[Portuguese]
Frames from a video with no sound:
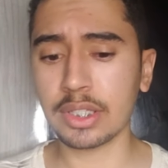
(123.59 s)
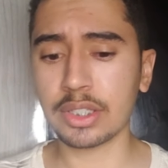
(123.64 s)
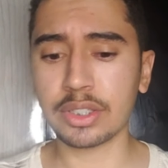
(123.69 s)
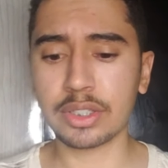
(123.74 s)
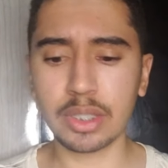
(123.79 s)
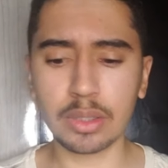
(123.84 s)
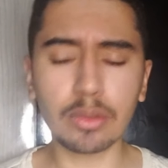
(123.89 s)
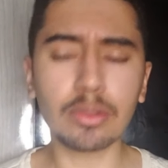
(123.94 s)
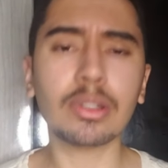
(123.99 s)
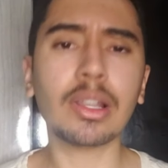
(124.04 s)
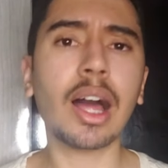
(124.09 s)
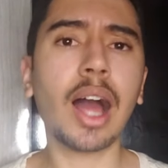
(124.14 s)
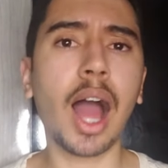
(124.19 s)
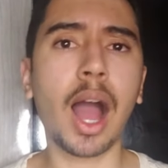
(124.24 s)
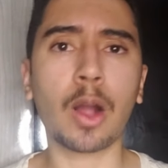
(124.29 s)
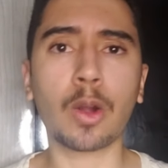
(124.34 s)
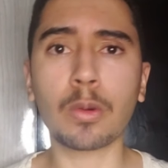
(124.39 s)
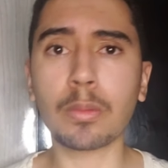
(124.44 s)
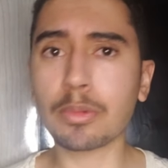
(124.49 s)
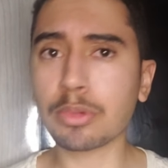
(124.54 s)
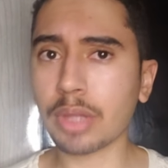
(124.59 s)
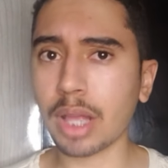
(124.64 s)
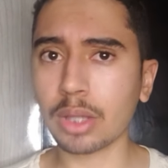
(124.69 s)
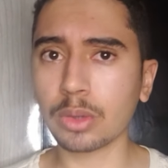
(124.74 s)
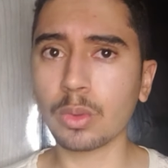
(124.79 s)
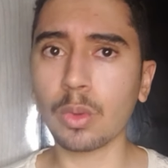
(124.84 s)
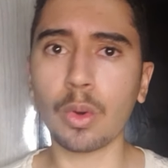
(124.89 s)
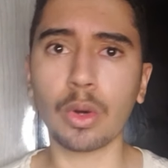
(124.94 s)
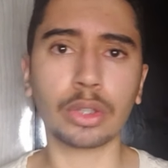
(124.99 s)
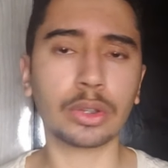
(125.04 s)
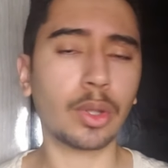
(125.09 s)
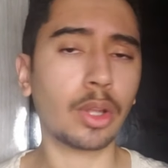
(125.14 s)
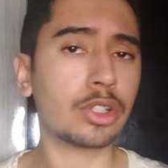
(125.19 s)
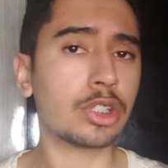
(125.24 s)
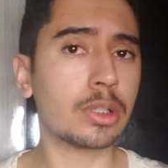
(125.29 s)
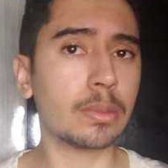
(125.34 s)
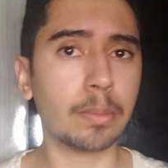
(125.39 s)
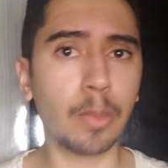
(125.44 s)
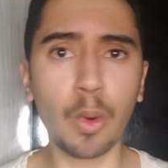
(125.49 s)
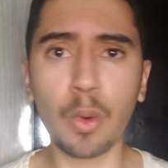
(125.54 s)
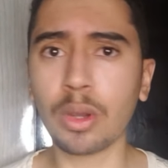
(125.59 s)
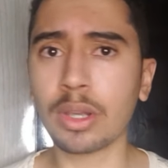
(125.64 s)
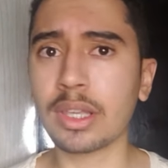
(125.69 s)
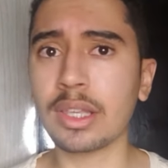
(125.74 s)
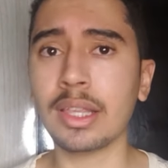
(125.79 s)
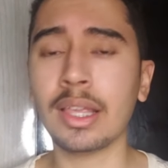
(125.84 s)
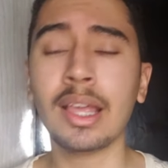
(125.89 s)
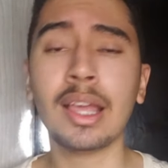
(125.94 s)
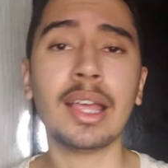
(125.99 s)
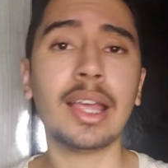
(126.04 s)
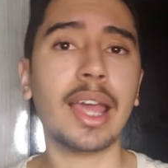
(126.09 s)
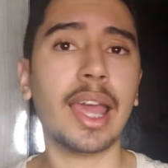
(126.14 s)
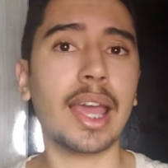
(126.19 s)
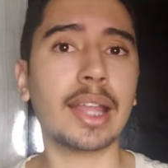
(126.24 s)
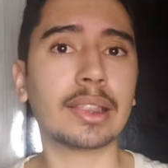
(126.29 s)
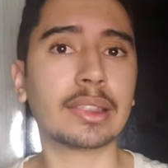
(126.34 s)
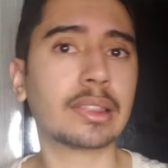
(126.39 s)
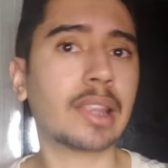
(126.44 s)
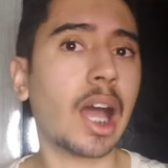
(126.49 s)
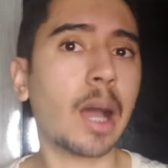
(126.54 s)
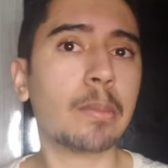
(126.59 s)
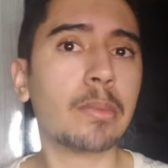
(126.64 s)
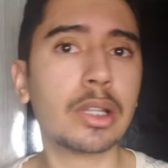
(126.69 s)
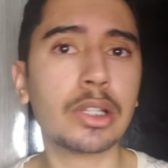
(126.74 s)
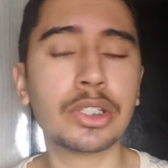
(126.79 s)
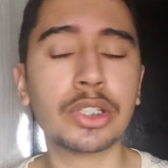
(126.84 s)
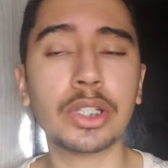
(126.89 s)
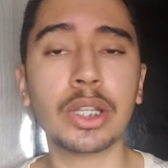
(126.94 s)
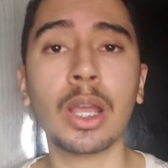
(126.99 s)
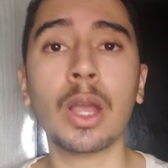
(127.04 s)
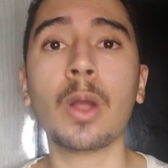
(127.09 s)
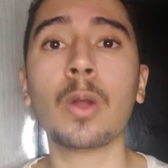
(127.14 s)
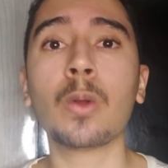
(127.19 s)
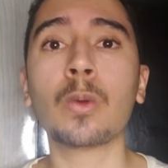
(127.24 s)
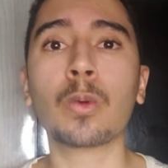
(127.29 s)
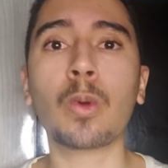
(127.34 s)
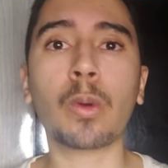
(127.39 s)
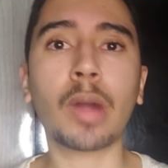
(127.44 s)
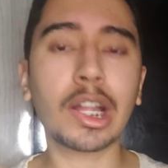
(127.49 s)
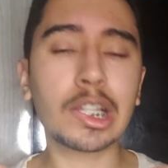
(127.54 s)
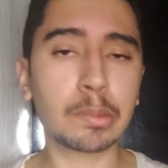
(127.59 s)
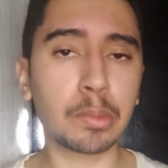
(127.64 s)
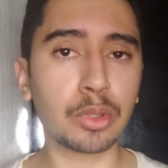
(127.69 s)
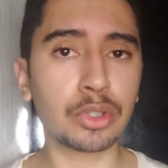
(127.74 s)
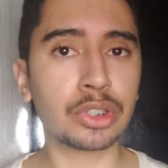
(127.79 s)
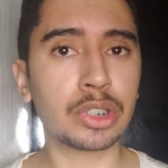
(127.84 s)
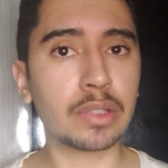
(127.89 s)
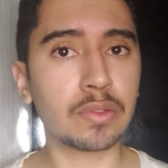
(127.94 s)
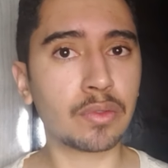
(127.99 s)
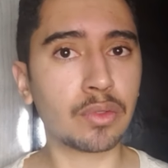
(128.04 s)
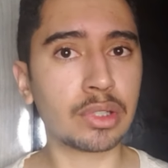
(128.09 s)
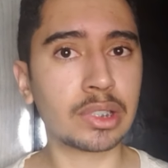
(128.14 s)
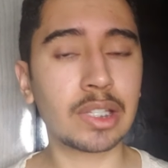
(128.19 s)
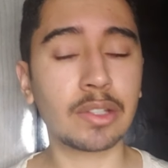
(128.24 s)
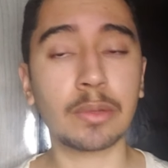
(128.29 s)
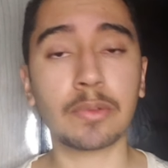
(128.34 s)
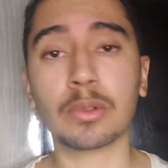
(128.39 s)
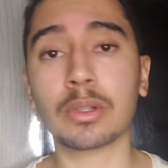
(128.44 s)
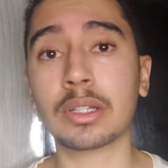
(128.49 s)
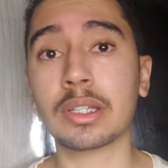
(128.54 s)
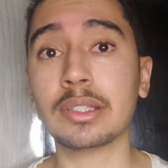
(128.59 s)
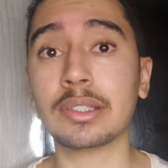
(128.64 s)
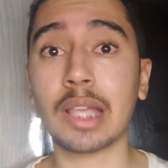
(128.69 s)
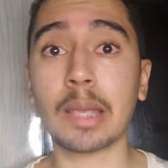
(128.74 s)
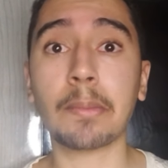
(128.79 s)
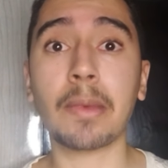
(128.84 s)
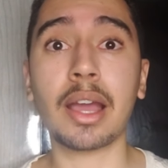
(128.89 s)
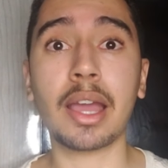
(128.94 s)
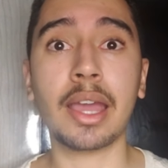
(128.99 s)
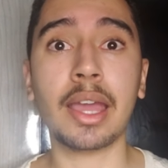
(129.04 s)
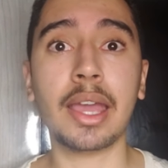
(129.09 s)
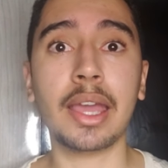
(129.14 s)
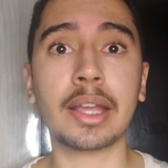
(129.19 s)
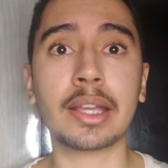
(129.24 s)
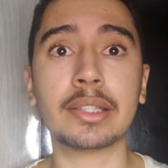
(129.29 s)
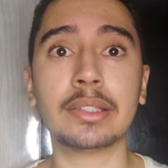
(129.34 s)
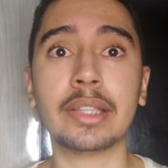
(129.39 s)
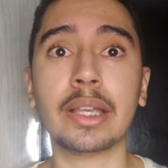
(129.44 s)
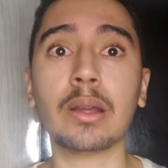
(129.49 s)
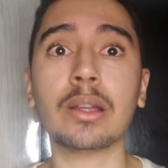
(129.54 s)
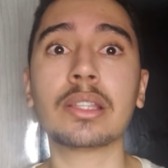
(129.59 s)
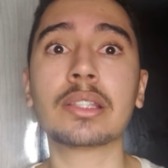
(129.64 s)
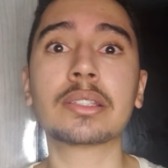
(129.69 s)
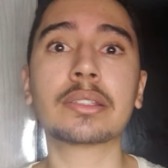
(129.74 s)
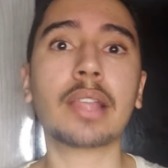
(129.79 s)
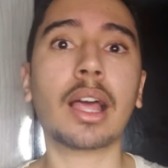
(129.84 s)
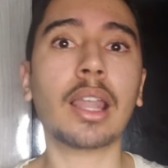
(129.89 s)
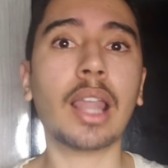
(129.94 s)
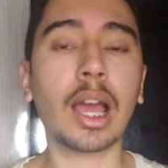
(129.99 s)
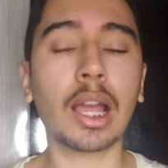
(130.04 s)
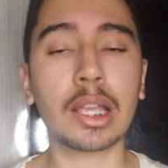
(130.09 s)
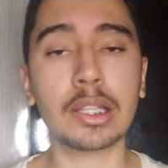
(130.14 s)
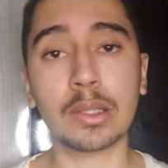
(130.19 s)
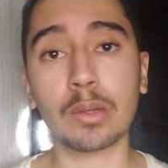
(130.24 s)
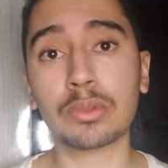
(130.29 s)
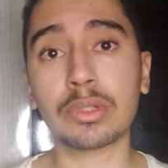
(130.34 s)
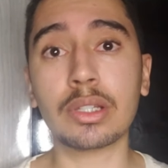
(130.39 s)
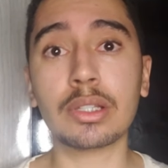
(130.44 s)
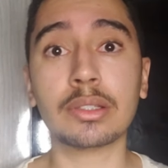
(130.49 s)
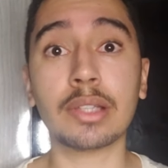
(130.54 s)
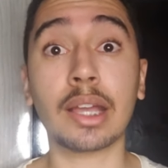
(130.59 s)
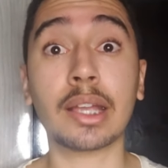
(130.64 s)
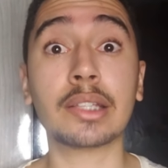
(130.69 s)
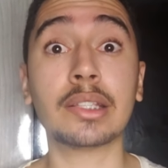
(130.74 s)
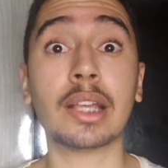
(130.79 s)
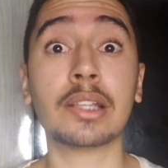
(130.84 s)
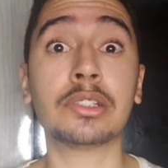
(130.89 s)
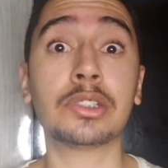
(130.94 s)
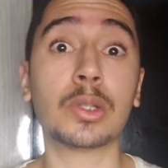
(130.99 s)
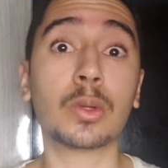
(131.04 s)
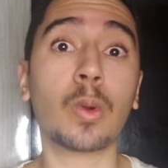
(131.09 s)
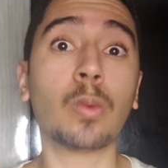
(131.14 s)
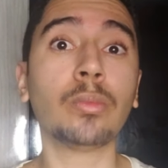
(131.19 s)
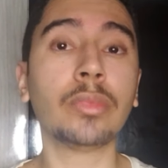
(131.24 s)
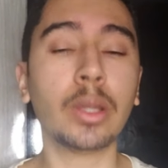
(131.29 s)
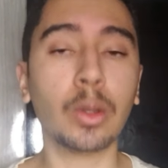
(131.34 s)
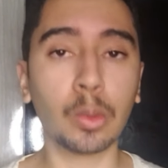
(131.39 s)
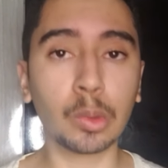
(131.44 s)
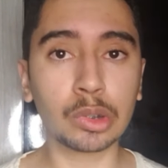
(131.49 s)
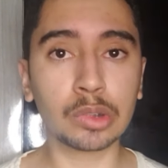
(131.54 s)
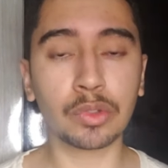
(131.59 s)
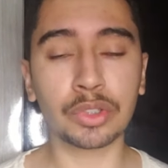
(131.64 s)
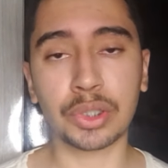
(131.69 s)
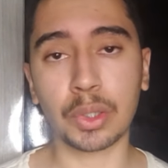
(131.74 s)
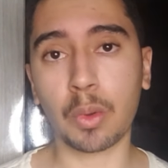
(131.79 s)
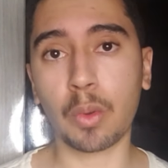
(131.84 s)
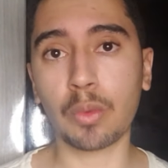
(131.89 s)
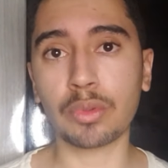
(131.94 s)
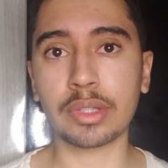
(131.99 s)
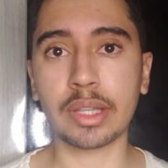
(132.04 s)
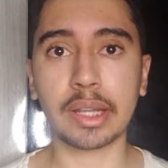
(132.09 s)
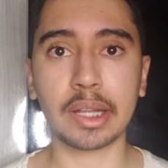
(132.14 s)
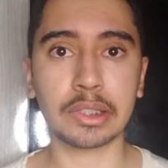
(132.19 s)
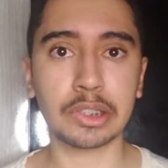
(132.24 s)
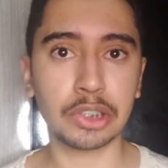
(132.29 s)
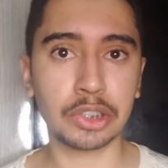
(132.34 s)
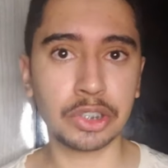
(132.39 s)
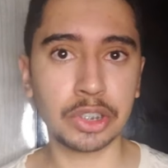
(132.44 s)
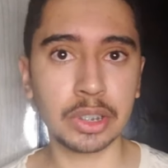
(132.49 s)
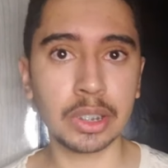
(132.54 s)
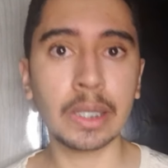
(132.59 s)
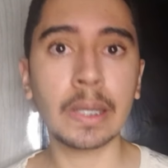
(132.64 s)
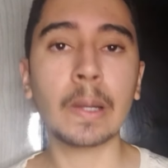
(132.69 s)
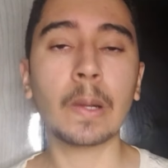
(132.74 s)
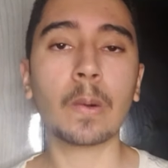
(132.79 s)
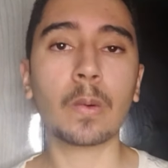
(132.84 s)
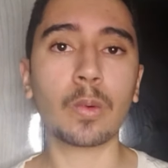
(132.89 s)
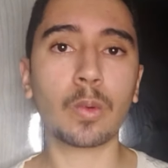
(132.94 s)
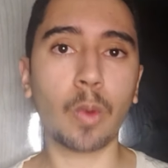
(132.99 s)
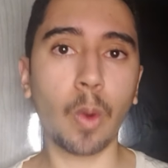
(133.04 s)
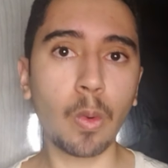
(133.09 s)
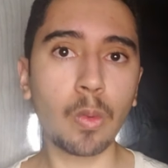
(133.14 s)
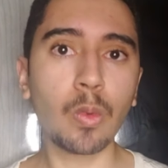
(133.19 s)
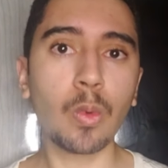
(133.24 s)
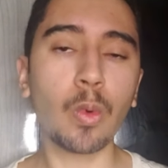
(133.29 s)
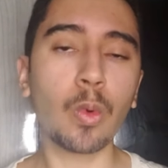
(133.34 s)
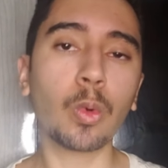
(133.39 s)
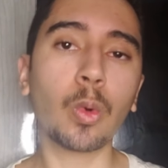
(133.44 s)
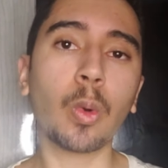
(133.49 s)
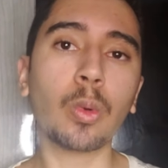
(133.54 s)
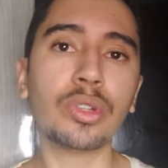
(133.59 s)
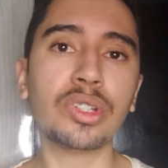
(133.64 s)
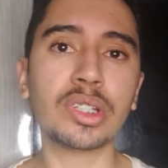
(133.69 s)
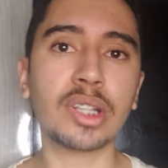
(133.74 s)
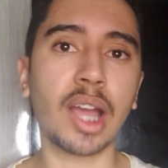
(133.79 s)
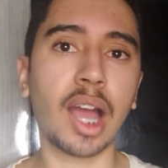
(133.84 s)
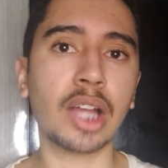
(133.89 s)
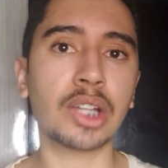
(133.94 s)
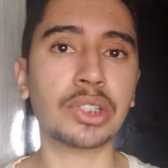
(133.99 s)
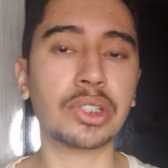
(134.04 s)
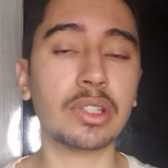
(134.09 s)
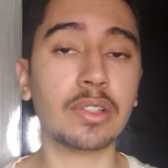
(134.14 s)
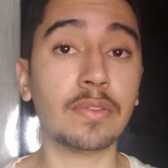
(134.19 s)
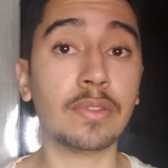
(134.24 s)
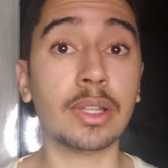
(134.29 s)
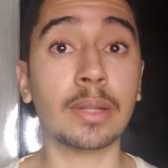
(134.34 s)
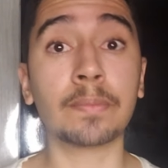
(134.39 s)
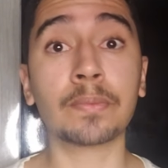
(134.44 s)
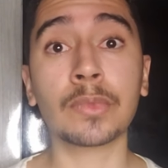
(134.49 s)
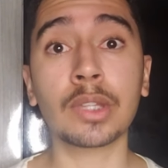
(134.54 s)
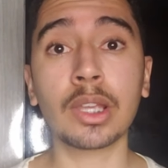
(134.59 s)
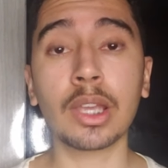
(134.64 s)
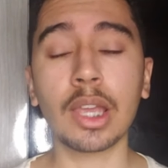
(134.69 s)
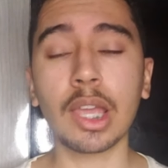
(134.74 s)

celular, computador, notebook, é, tablet, qualquer dispositivo que você quiser, é, quiser instalar, quiser utilizar, quiser assistir conteúdos, você consegue assistir com o Goldcast TV.